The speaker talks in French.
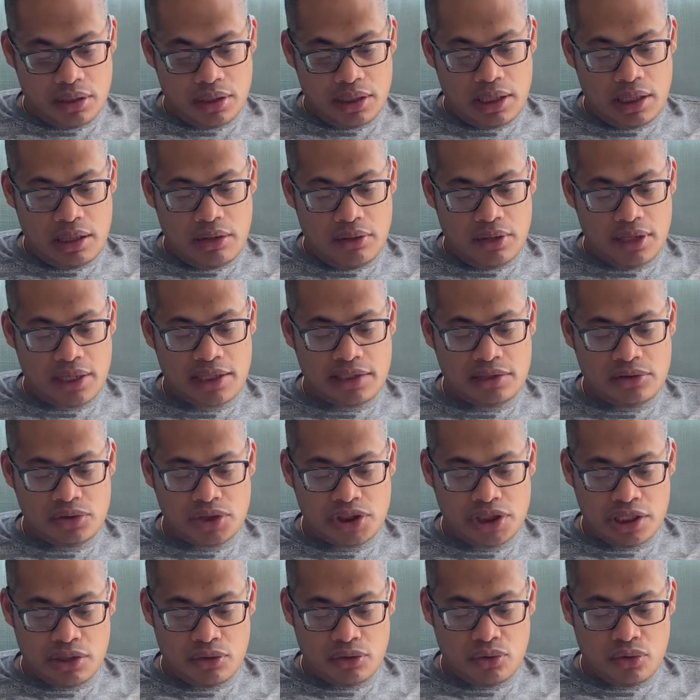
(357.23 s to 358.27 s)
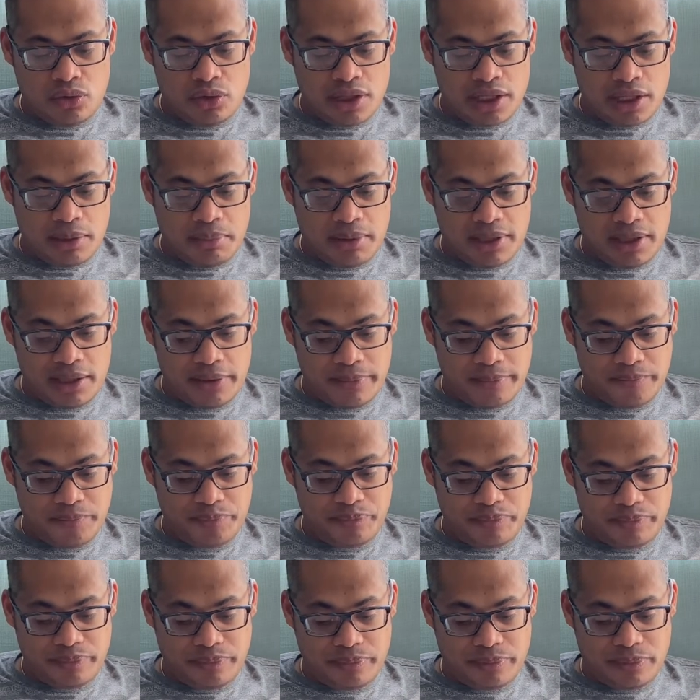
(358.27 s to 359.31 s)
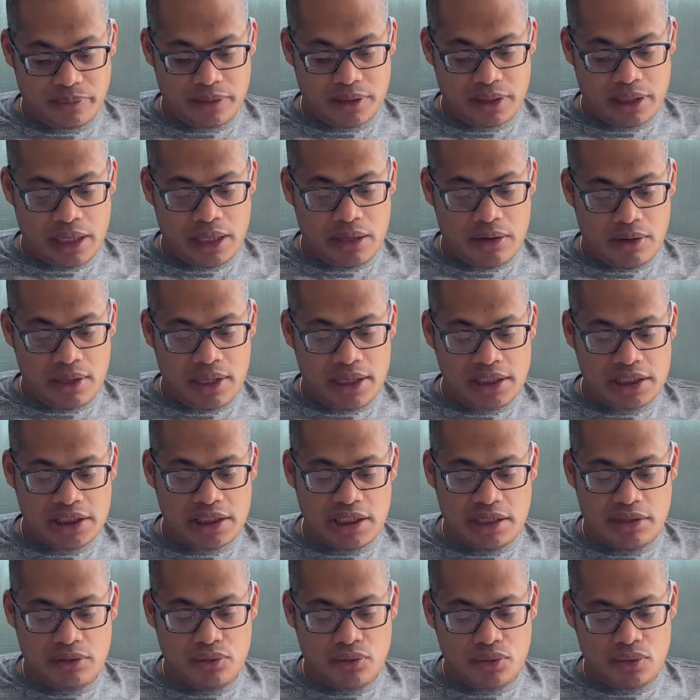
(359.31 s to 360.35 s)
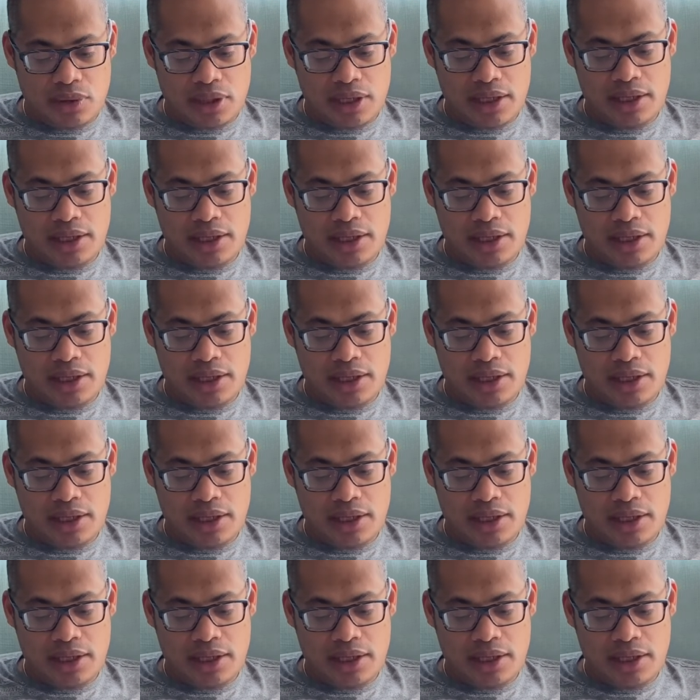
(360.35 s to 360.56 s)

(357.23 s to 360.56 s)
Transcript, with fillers: Alors qu'est-ce que j'ai lu d'autre après Alors là j'ai lu